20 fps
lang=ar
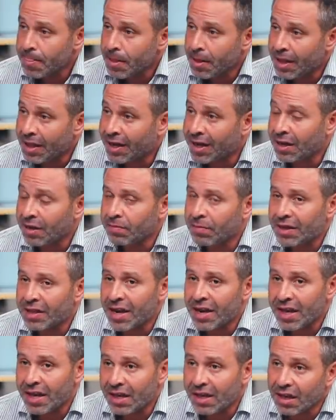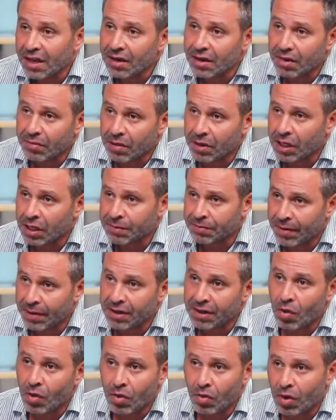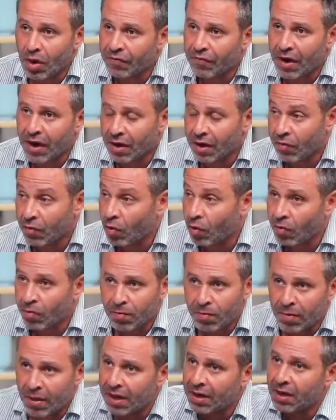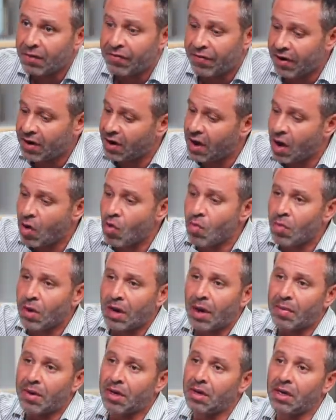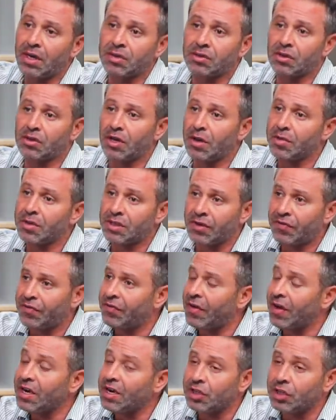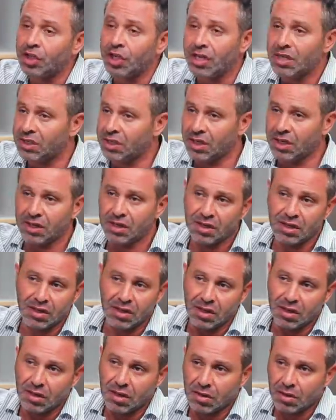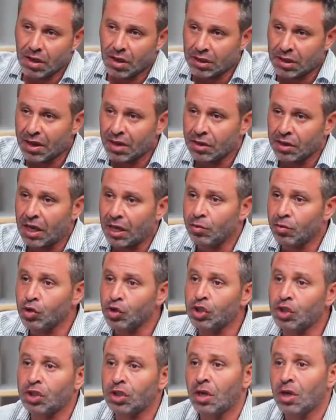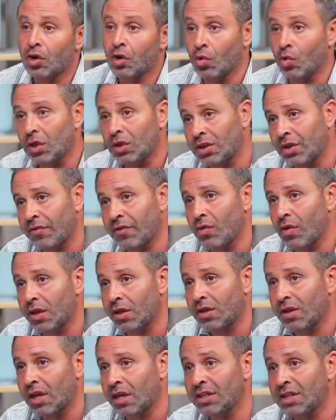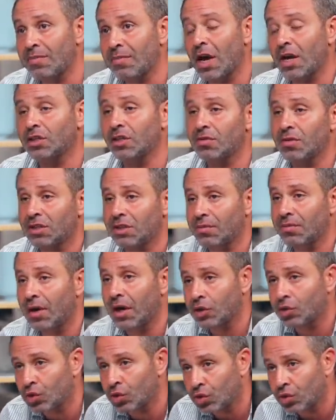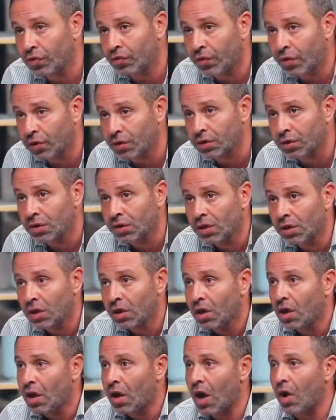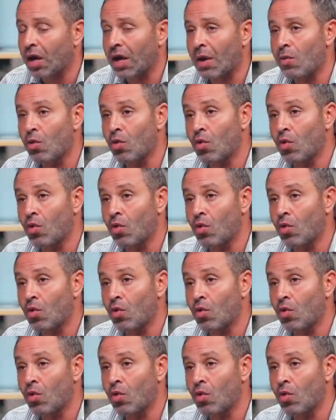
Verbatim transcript: لكن بدنيا اسبانيا واقفه على هو بان الفرق اول ما عمل الاكسترا تايم شايف فرق شاسع نعم. يعني بص كرواتيا في الوقت ده زي ما حصل مثلا مع سويسرا وفرنسا جابوا